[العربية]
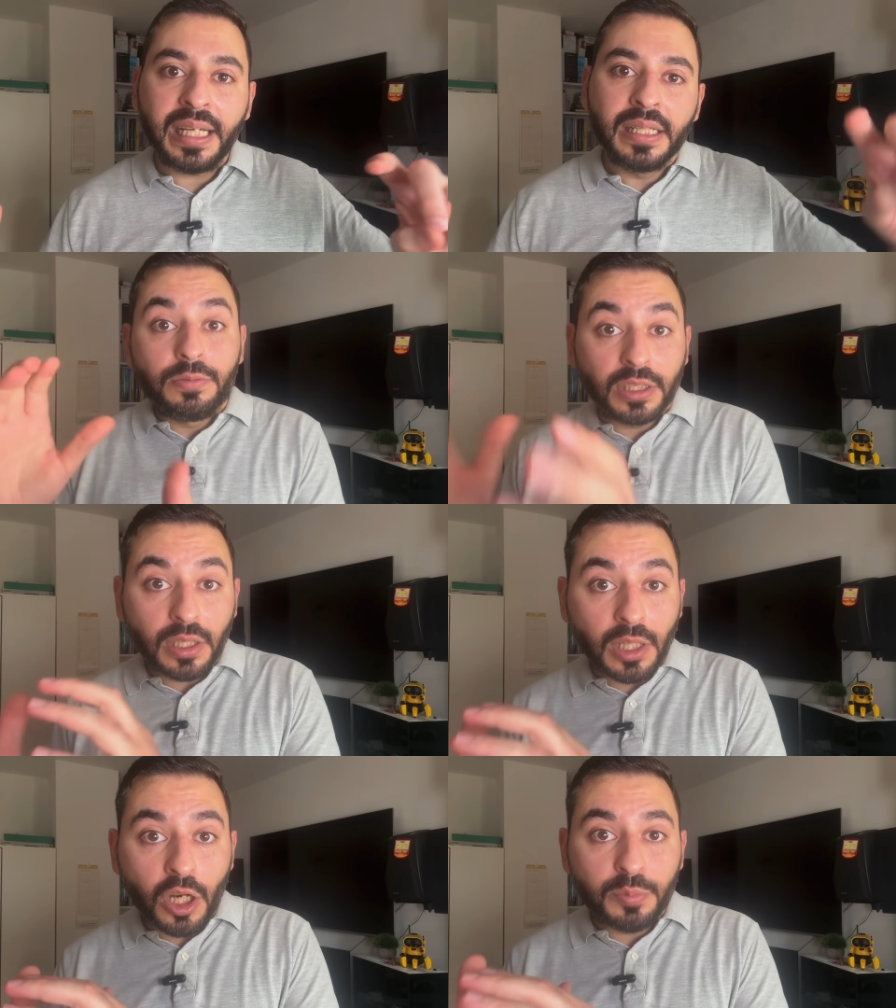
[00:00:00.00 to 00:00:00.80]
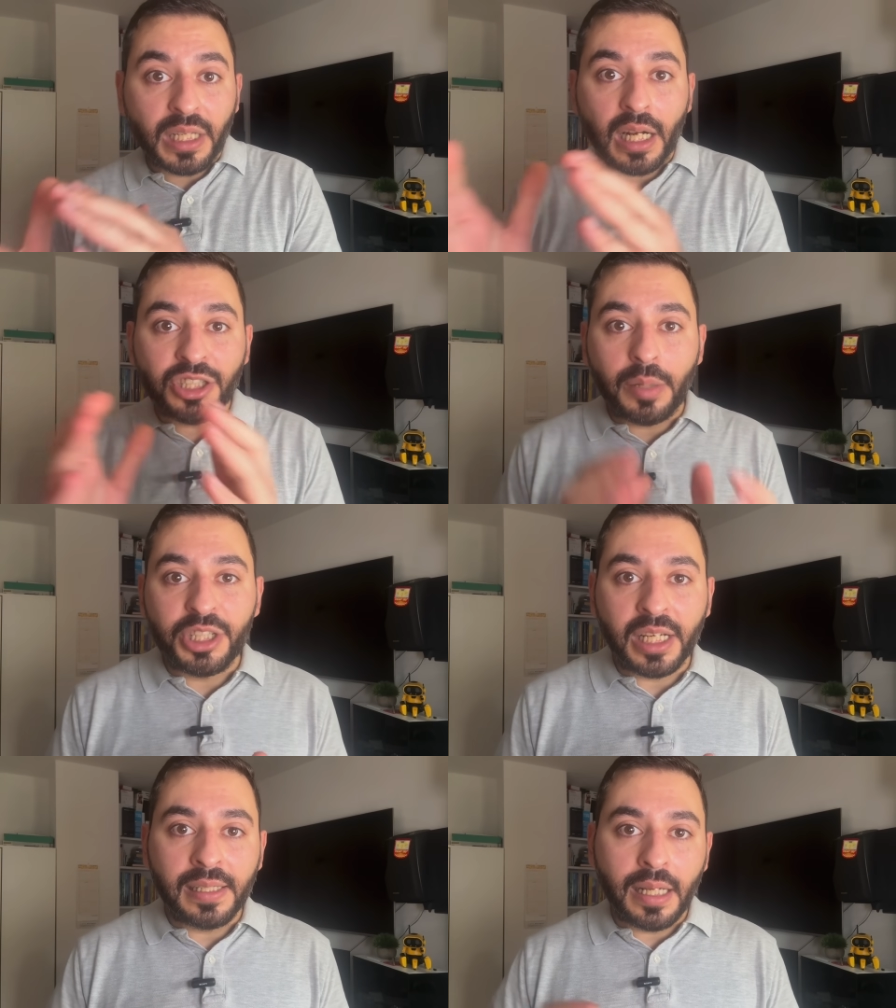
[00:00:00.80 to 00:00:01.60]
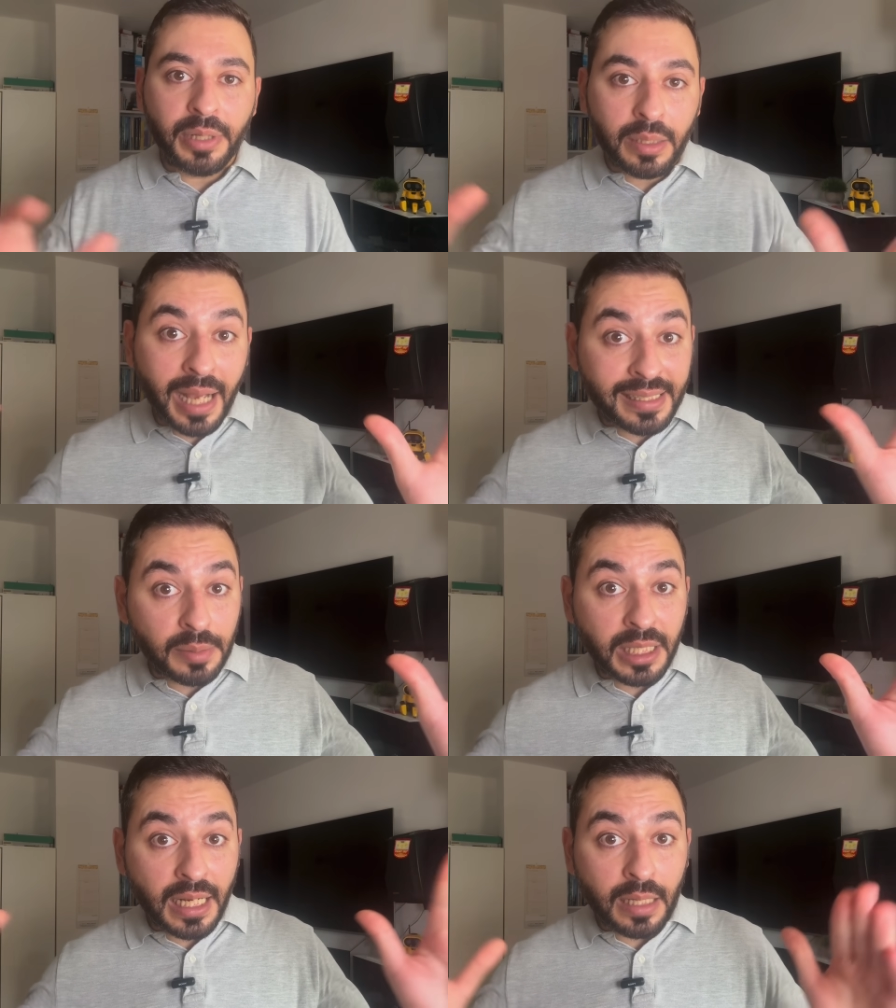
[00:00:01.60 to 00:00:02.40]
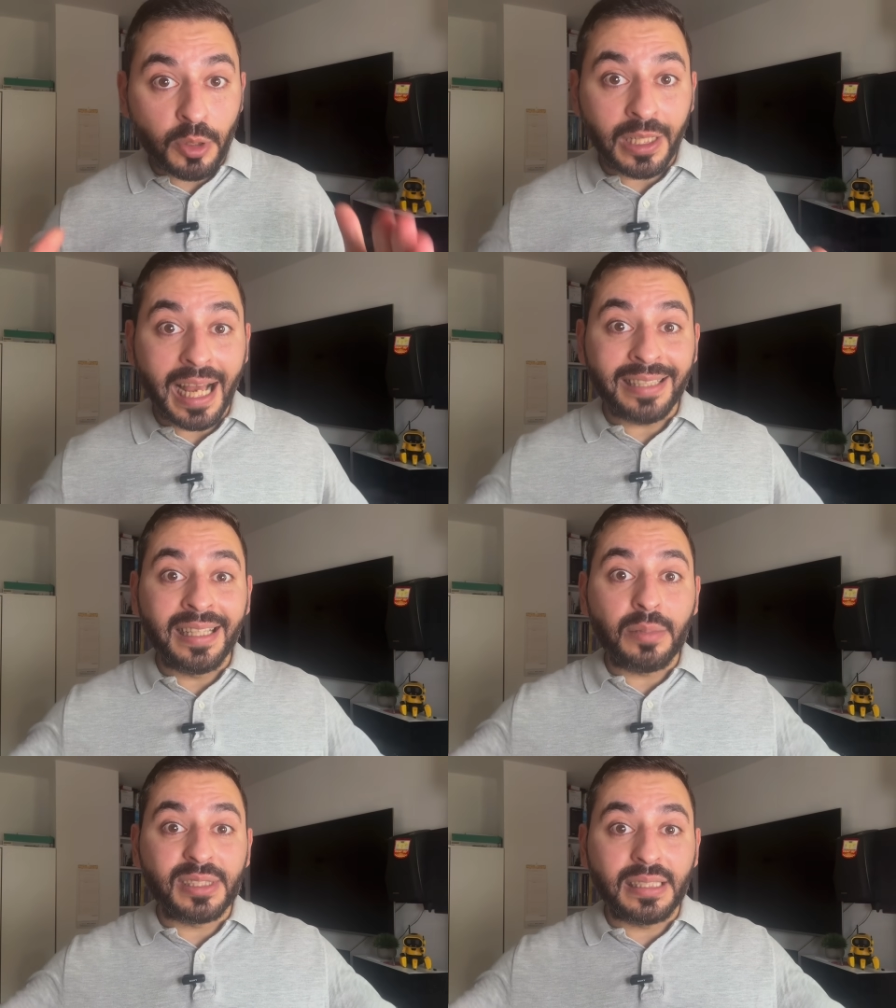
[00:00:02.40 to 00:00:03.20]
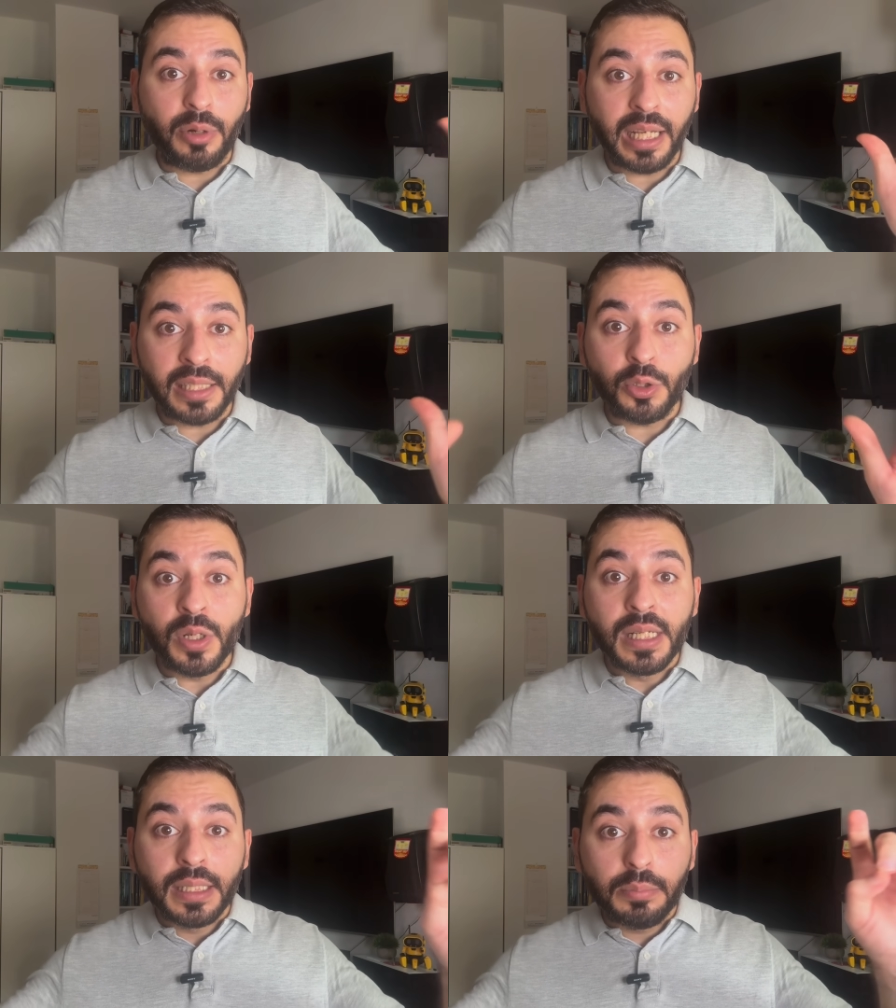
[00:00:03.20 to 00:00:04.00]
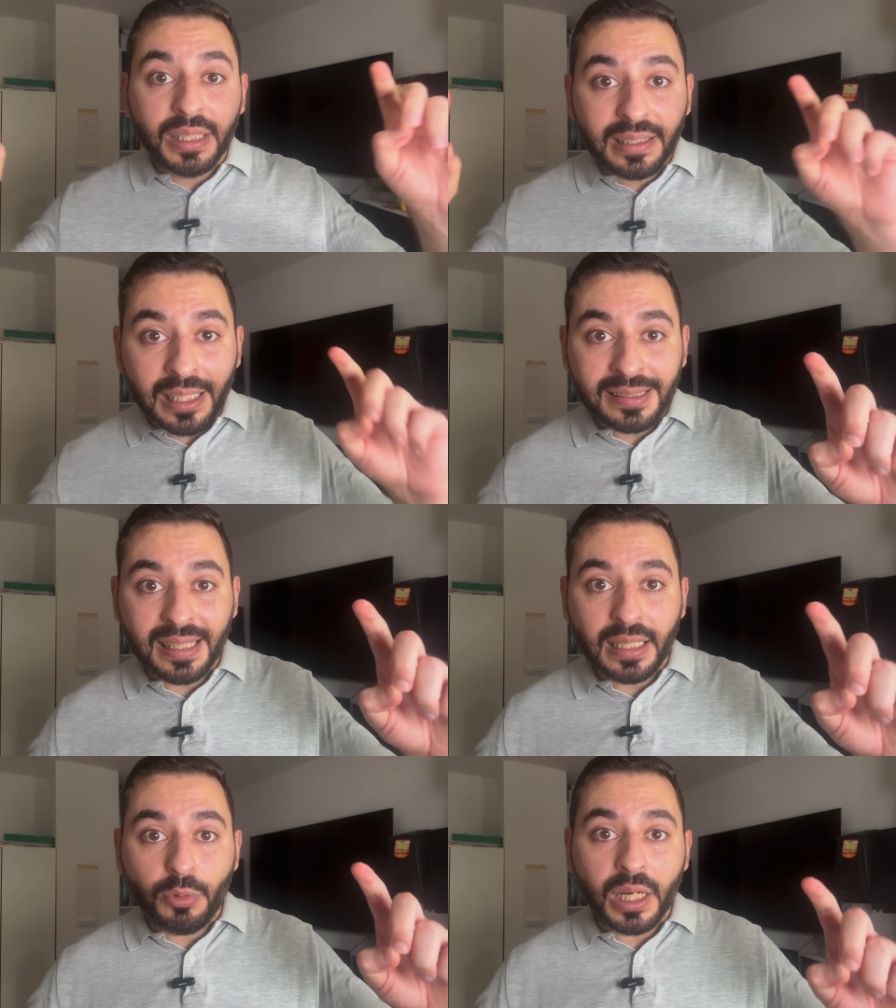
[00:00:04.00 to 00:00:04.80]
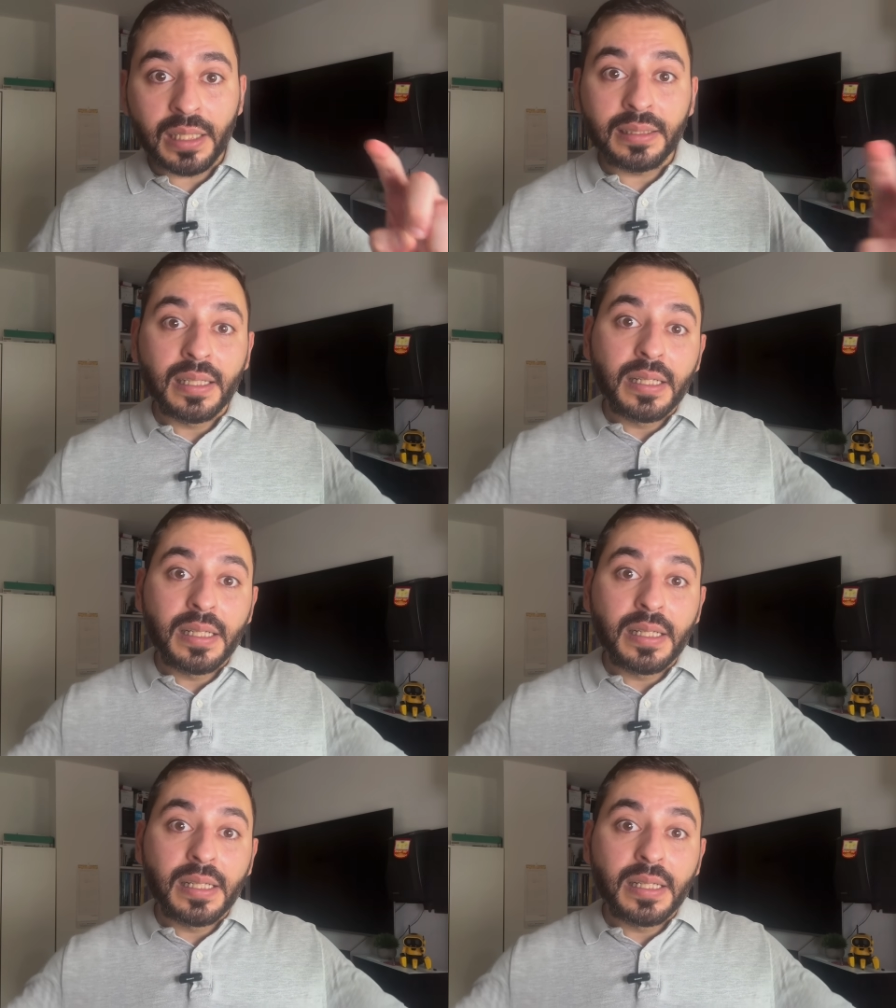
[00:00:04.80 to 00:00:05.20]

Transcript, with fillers: فالتضخم تراجع بشكل كبير بحسب كلامهم لأدنى مستوياته من ثلاث سنوات